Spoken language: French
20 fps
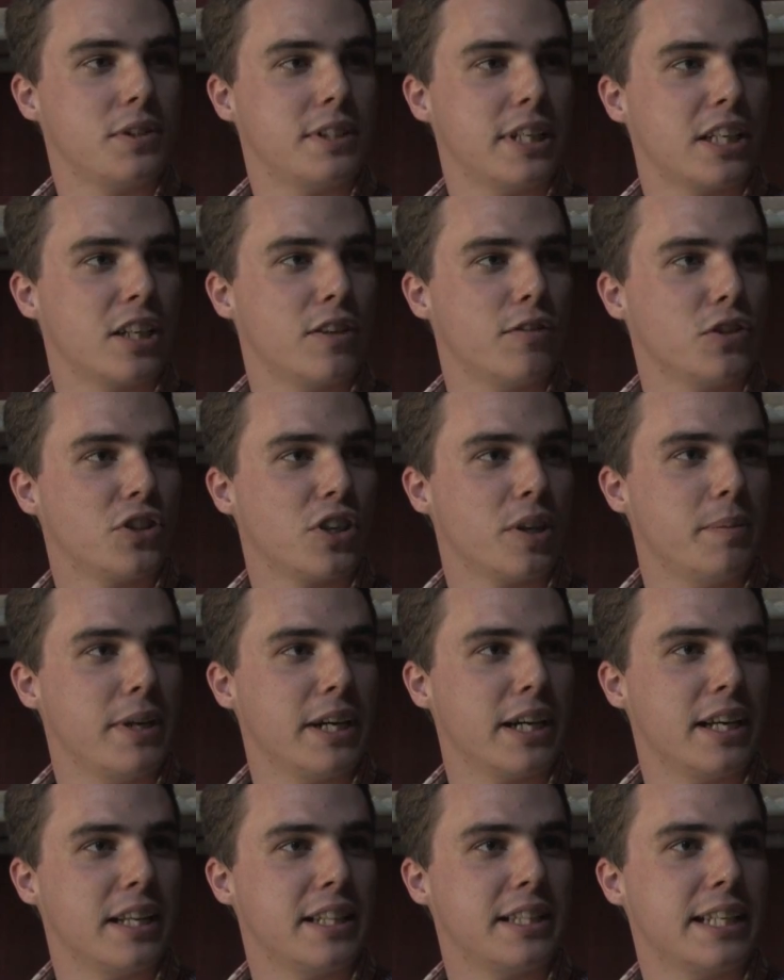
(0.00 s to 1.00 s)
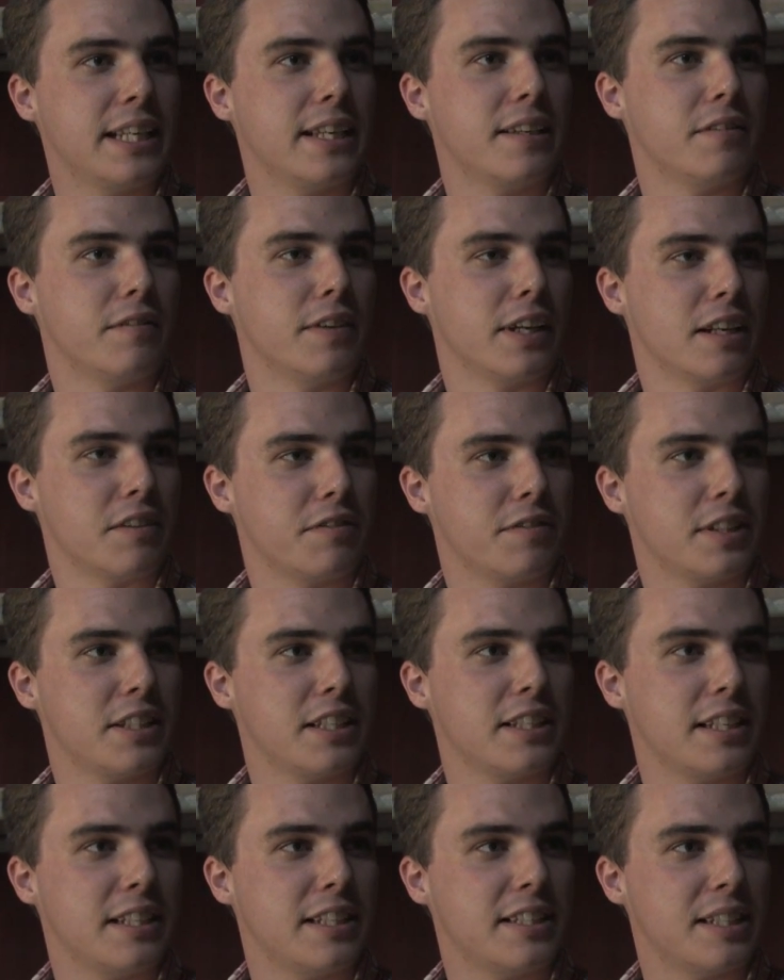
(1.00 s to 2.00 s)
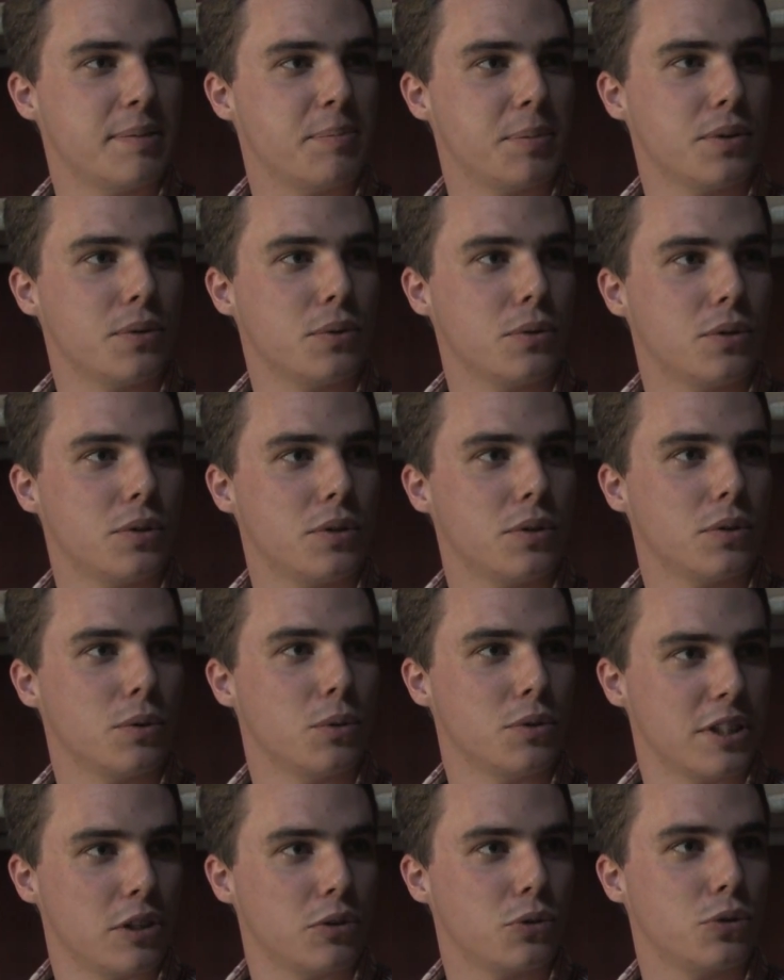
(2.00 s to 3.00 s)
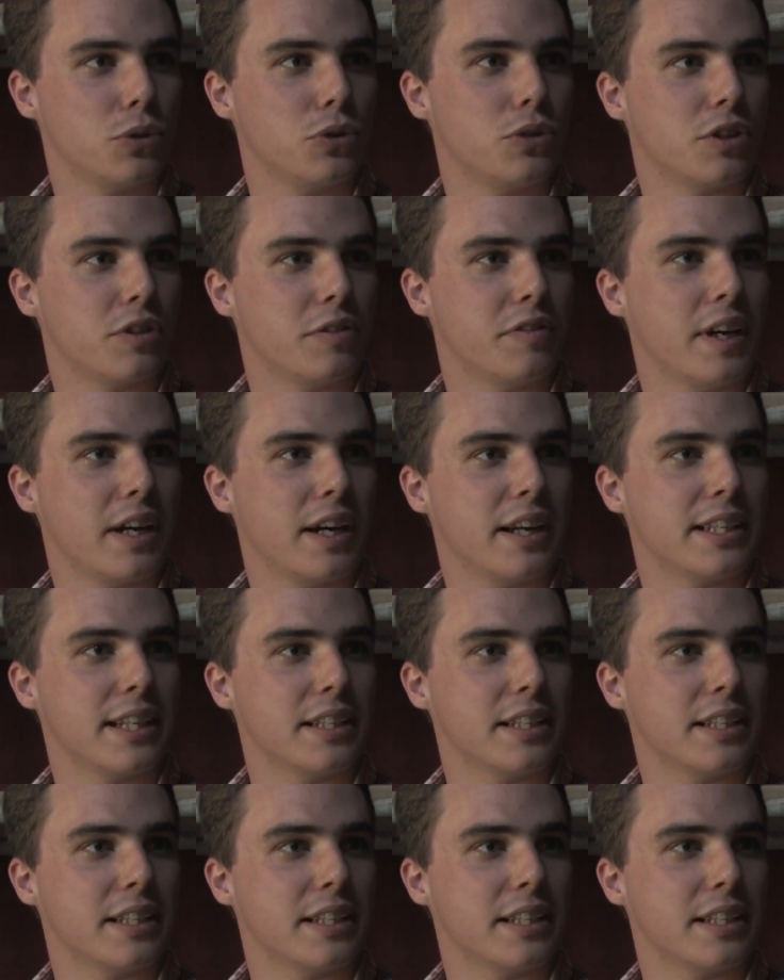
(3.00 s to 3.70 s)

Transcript: sait que votre mère était, vers la fin des années 70, aux alentours de Kfar